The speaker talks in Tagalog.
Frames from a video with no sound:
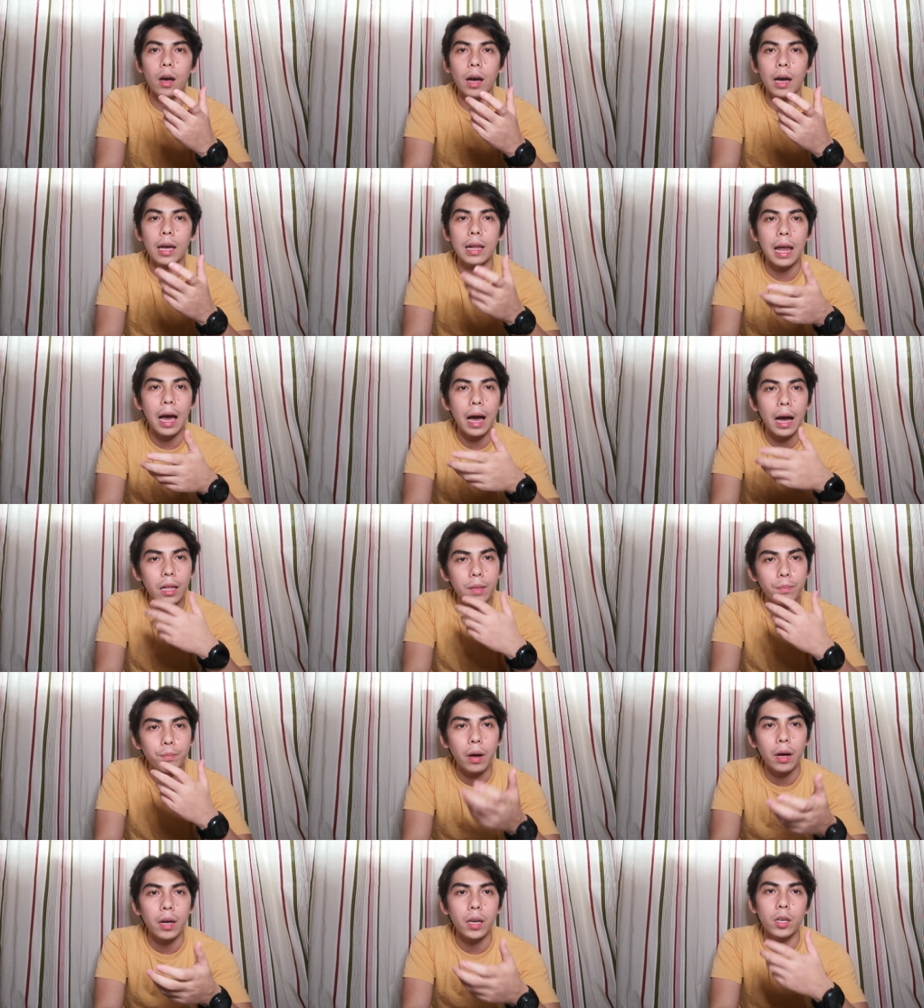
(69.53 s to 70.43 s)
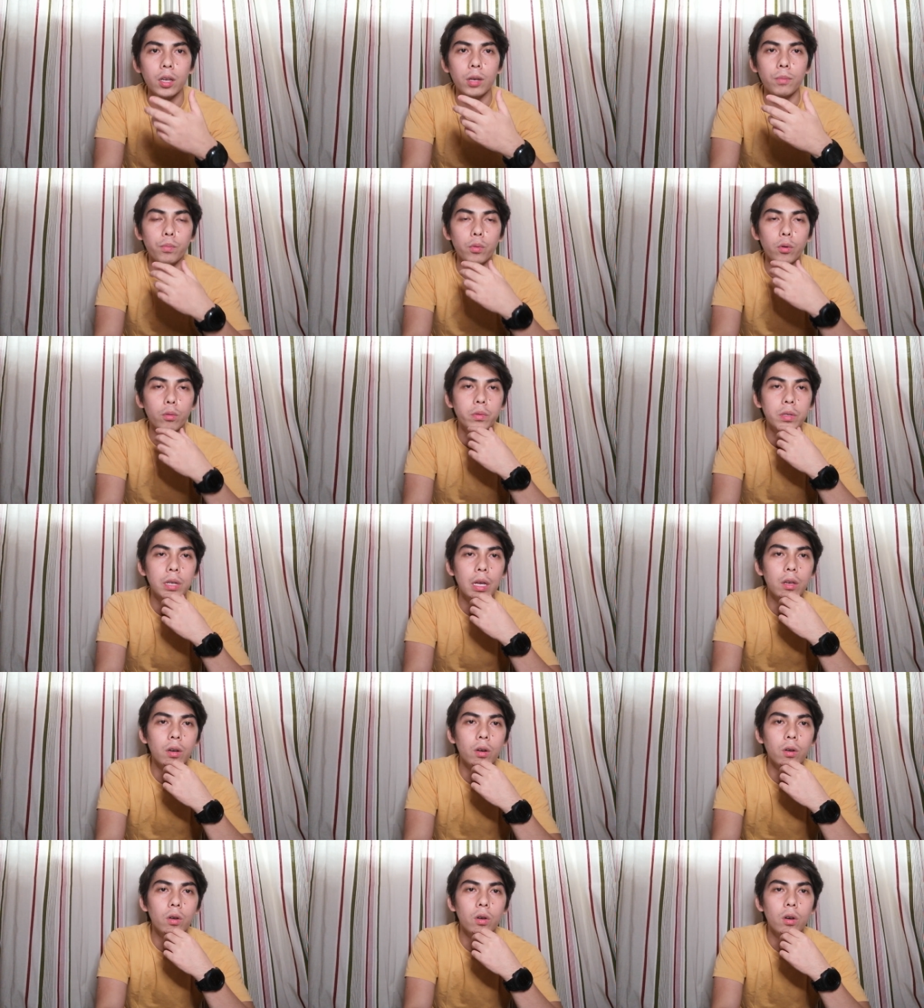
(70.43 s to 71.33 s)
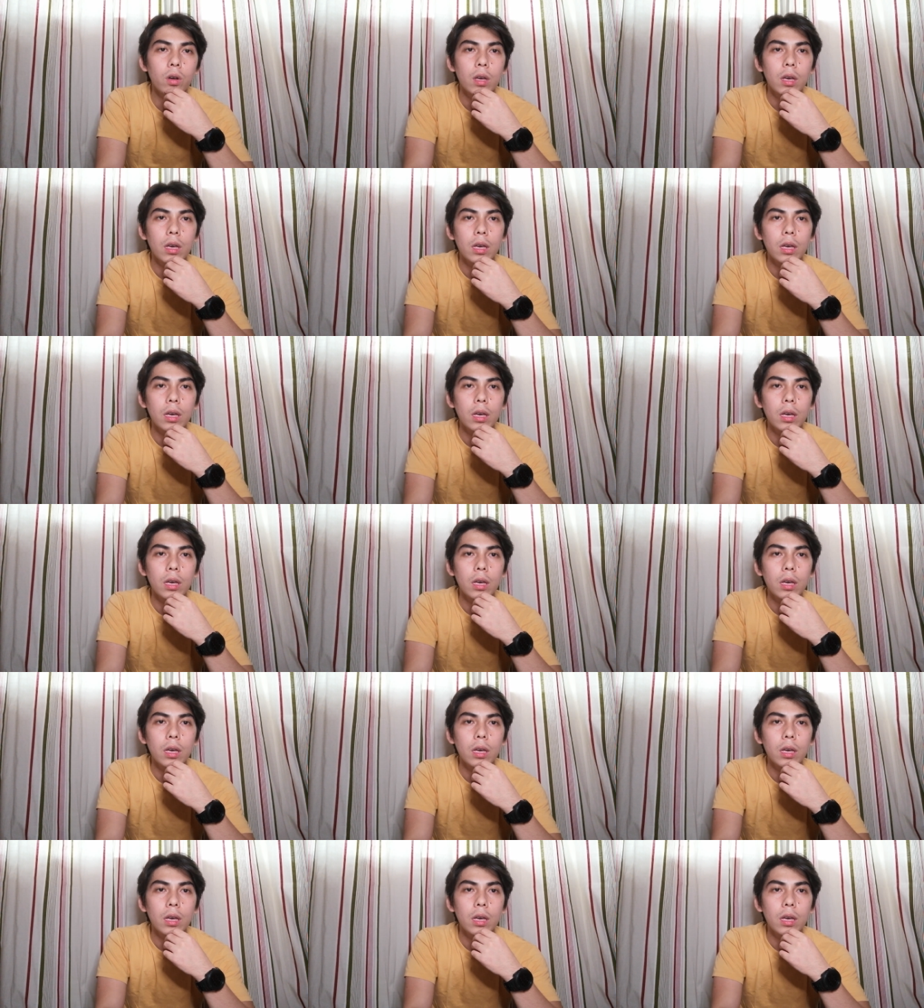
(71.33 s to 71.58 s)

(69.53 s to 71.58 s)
kailangan pang i-improve sa'yo,